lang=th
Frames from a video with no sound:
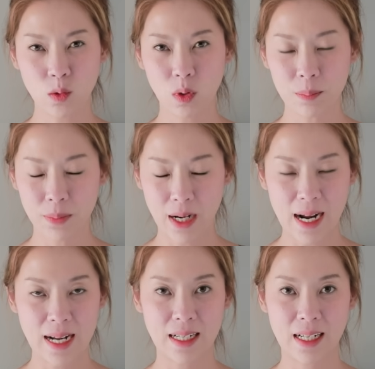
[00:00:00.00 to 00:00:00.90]
ห์รู้ว่าพ
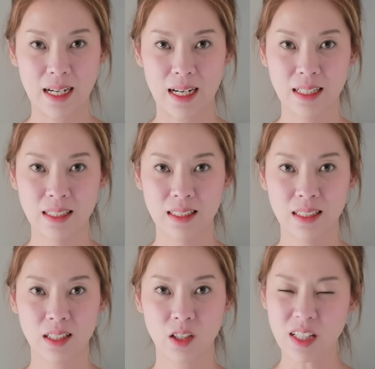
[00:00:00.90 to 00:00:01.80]
ลาดนะคะ
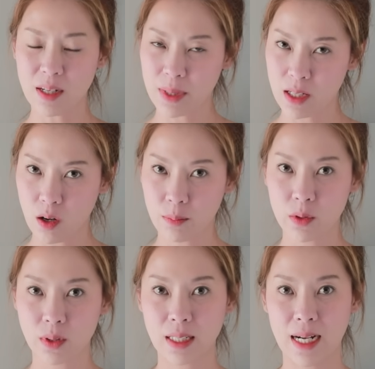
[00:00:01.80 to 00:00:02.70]
ก็ยังไม่ยอม
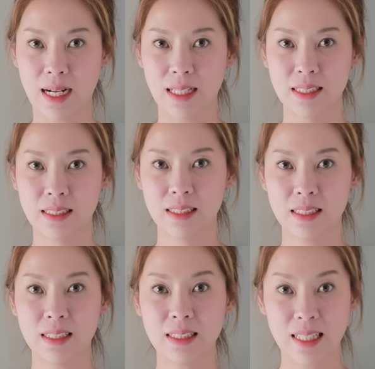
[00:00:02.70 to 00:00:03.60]
หยุดค่ะ
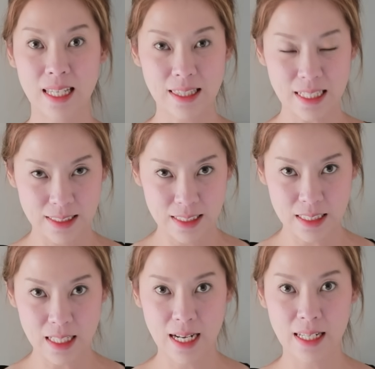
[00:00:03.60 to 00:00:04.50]
แต่แกตัดสิน
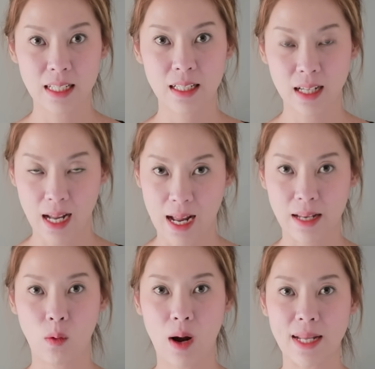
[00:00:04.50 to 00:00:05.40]
ใจขา
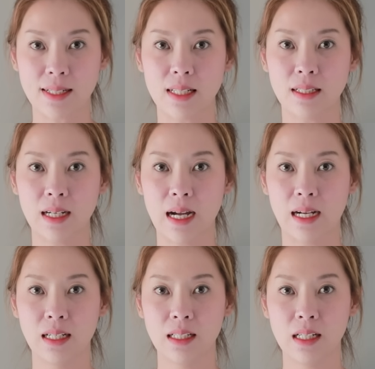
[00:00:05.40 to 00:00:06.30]
ยควายทิ้ง
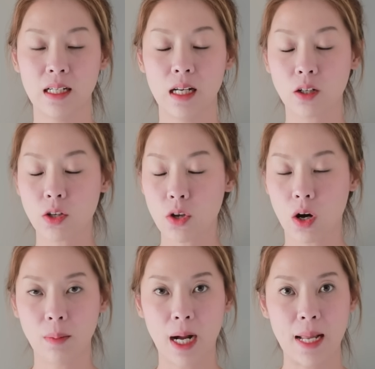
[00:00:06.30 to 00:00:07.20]
ค่ะแล้วก็ย
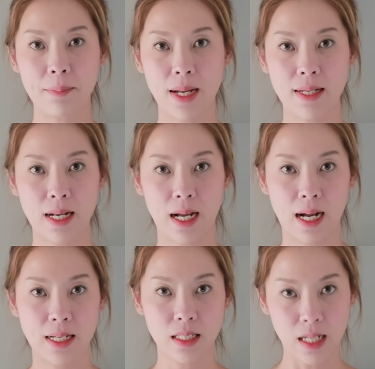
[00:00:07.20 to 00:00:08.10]
อมขายไปในรา
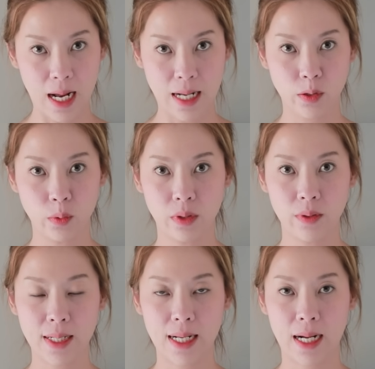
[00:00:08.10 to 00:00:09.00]
คาที่ขาดทุน
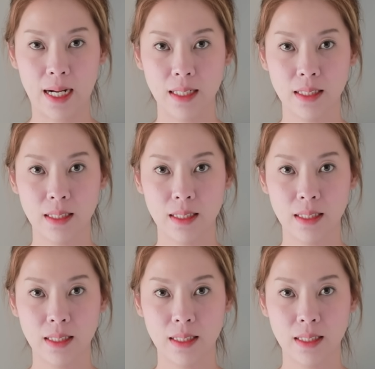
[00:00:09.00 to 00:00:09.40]
ด้วยนะคะ